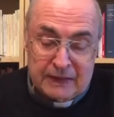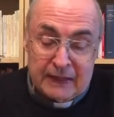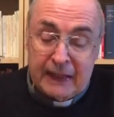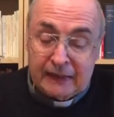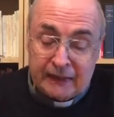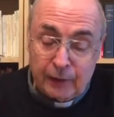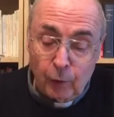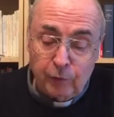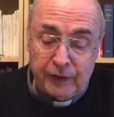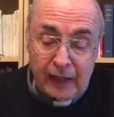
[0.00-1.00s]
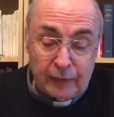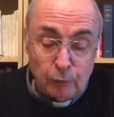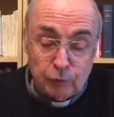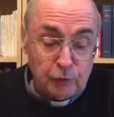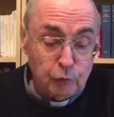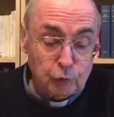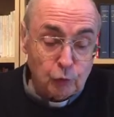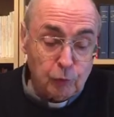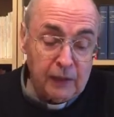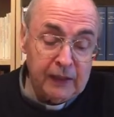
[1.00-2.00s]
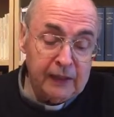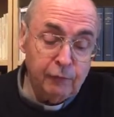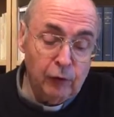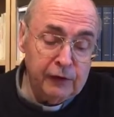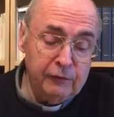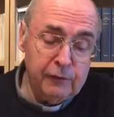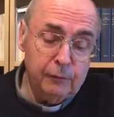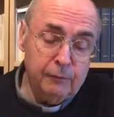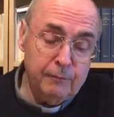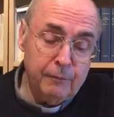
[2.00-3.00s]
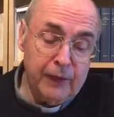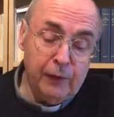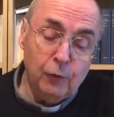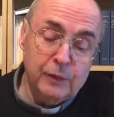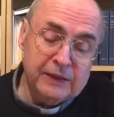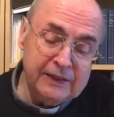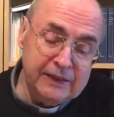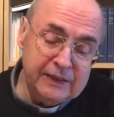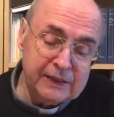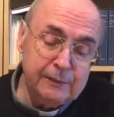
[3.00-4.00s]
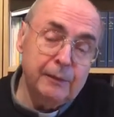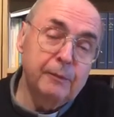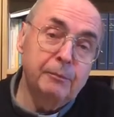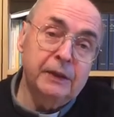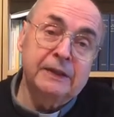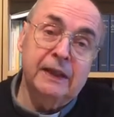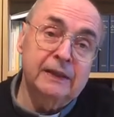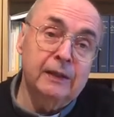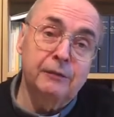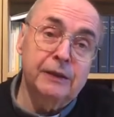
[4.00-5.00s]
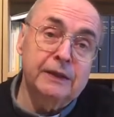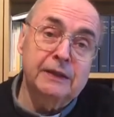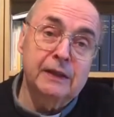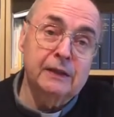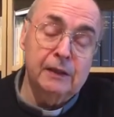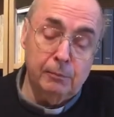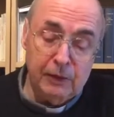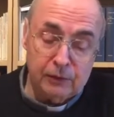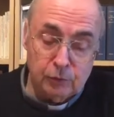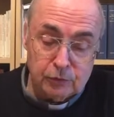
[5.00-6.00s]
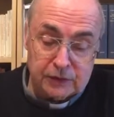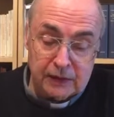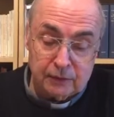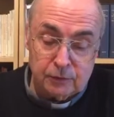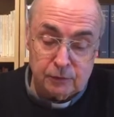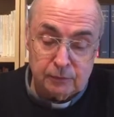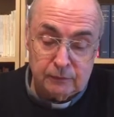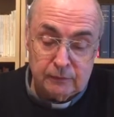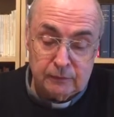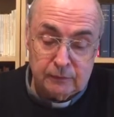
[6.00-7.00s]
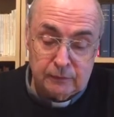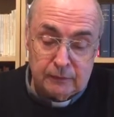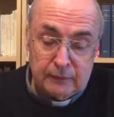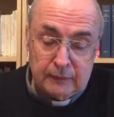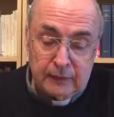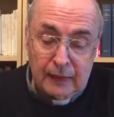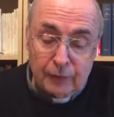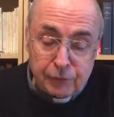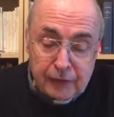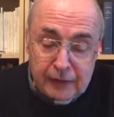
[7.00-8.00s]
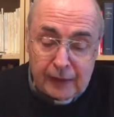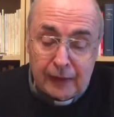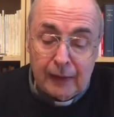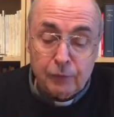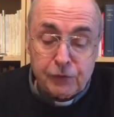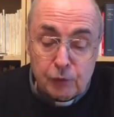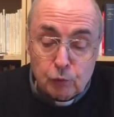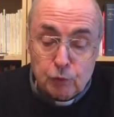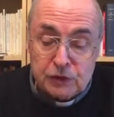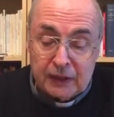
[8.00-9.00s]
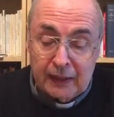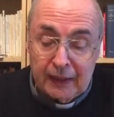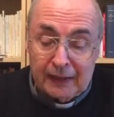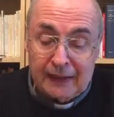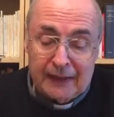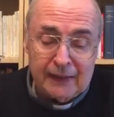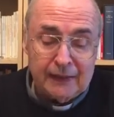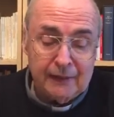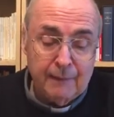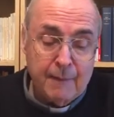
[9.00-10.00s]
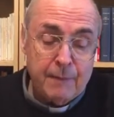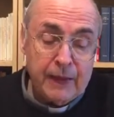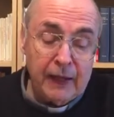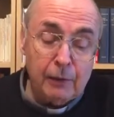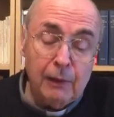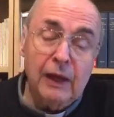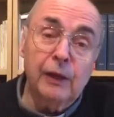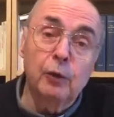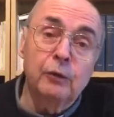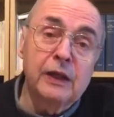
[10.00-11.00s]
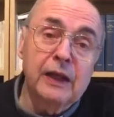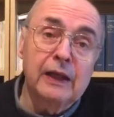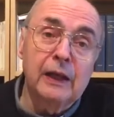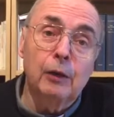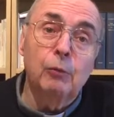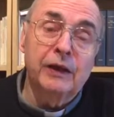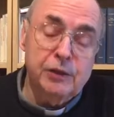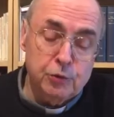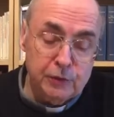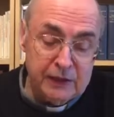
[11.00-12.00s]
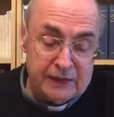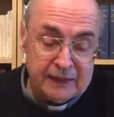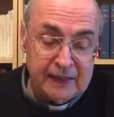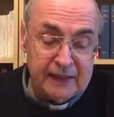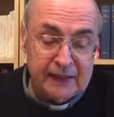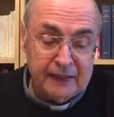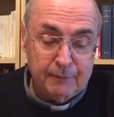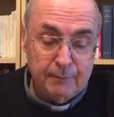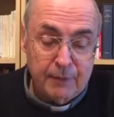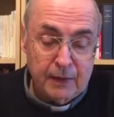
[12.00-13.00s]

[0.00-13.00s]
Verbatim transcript: Gli altri nove hanno ottenuto quelli che volevano e, come si dice, passata la festa, gabbato lo santo. La fede che ha fiducia e chiede è quella che ottiene la guarigione esterna